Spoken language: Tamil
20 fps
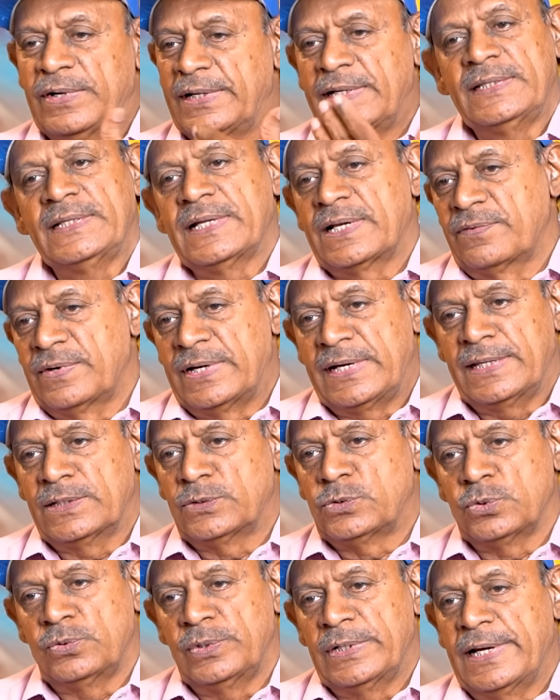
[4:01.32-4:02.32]
விட்டு தர வேண்டிய
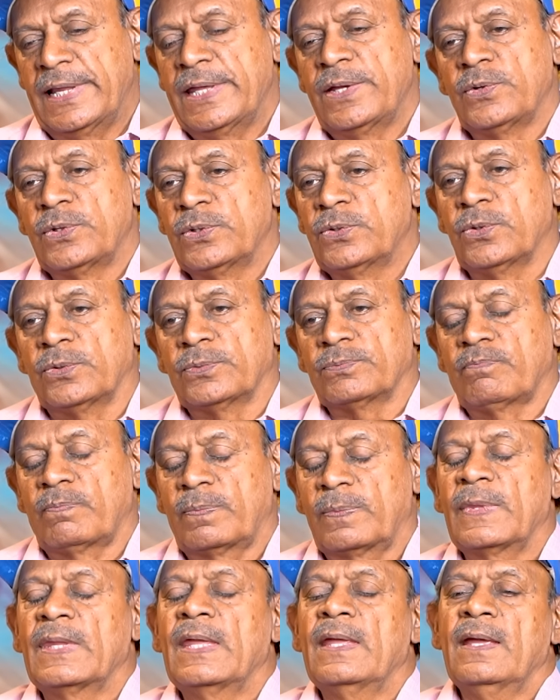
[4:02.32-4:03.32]
சூழ்நிலையும் இருக்கும்
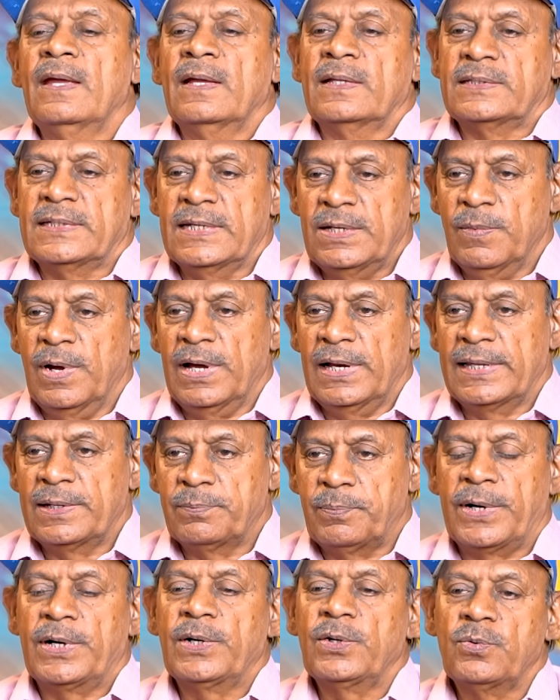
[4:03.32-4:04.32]

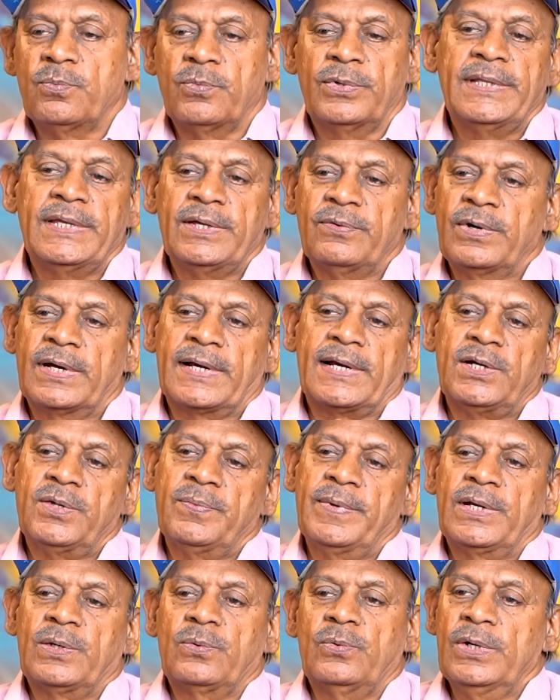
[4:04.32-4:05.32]
சினிமாவில் பழகும்போது இவங்க ரெண்டு
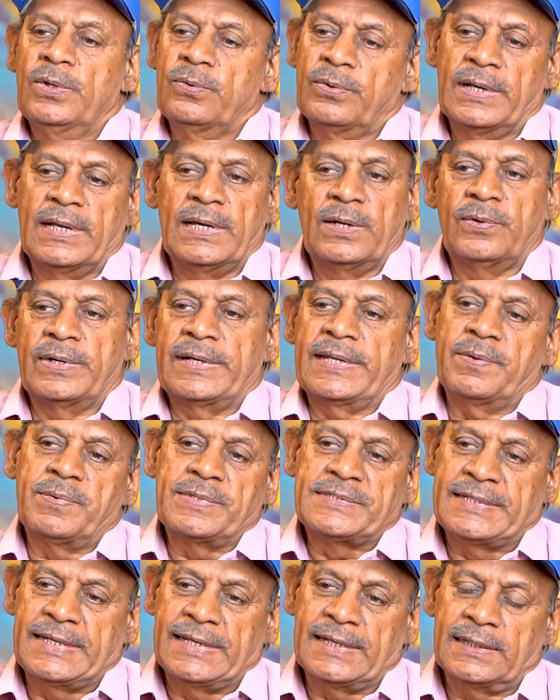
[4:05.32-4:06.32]
பேருக்குள்ளே ஒரு நல்ல ஒரு
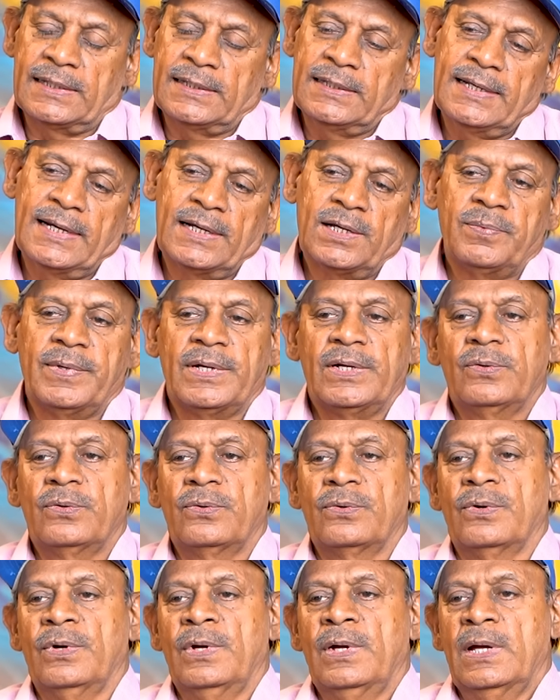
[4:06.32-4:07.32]
கெமிஸ்ட்ரி இருந்தது ரெண்டு பேரும்
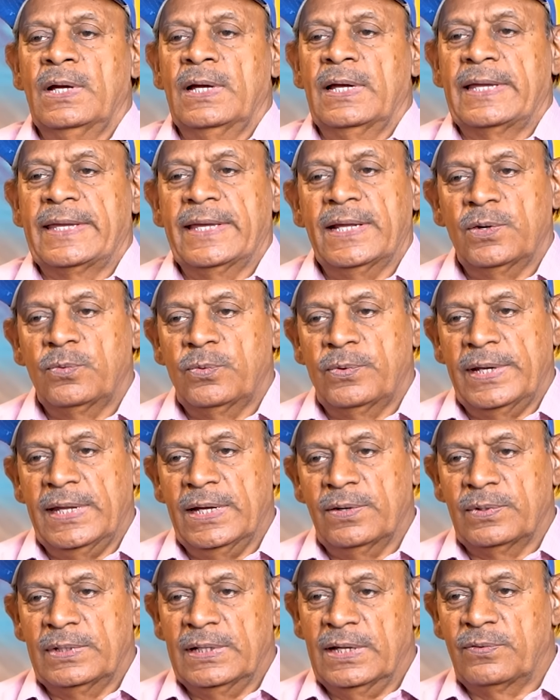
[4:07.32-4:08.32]

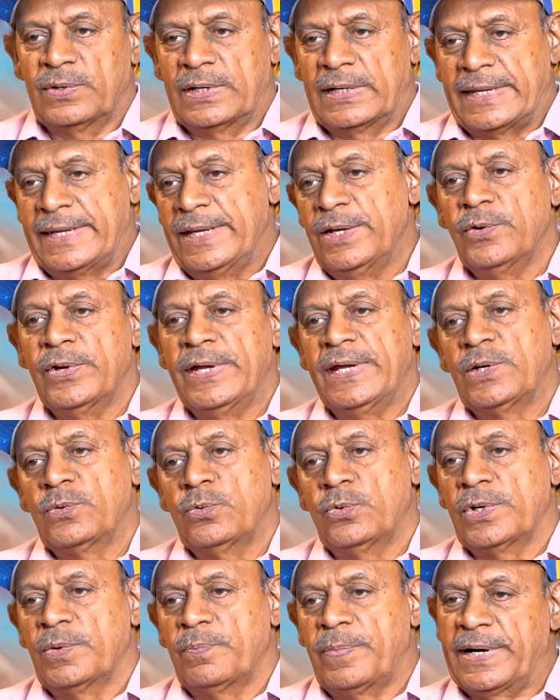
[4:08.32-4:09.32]
ஏறக்குறைய வந்து அவர் ஹீரோயின்
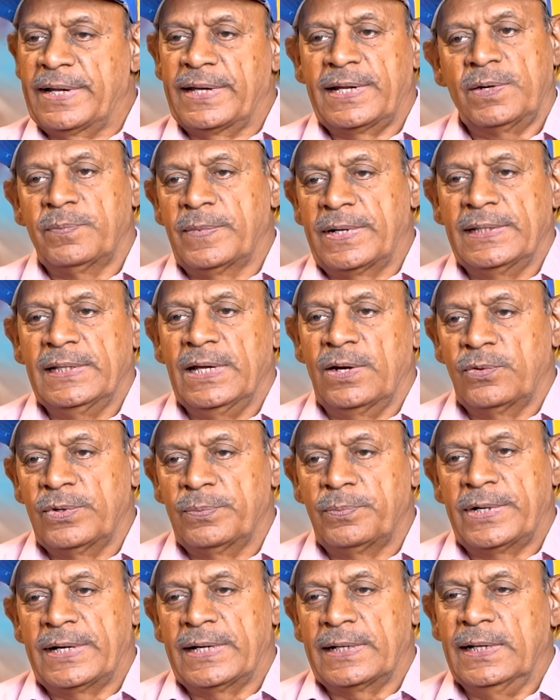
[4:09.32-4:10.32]
கூட பழகிற மாதிரி தான்
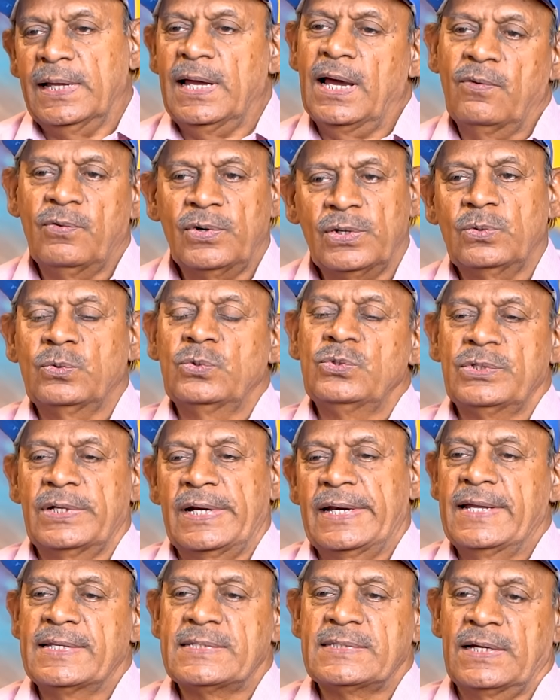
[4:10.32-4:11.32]
அவரும் பழகினா அவரும்
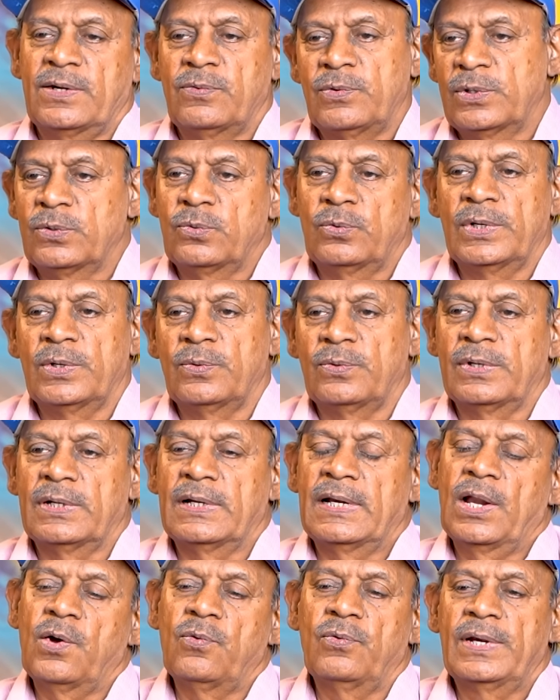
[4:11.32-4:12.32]
கொஞ்சம் லேசாக அவங்களுக்குள்ள ஒரு
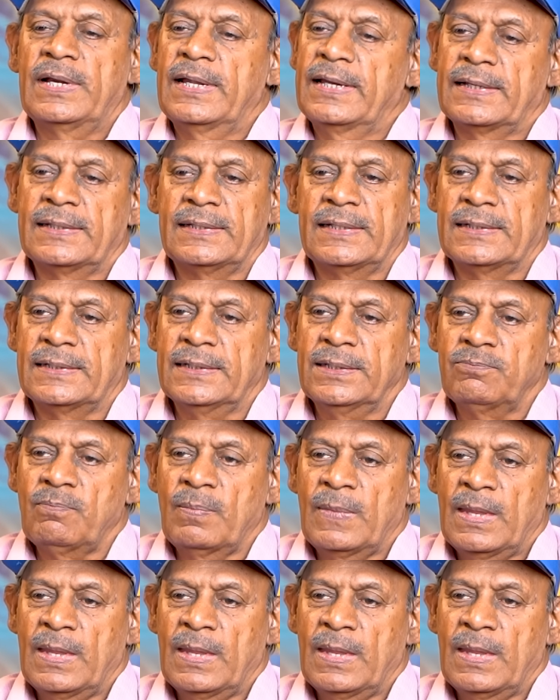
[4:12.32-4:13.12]
லவ்வெல்லாம் இருந்தது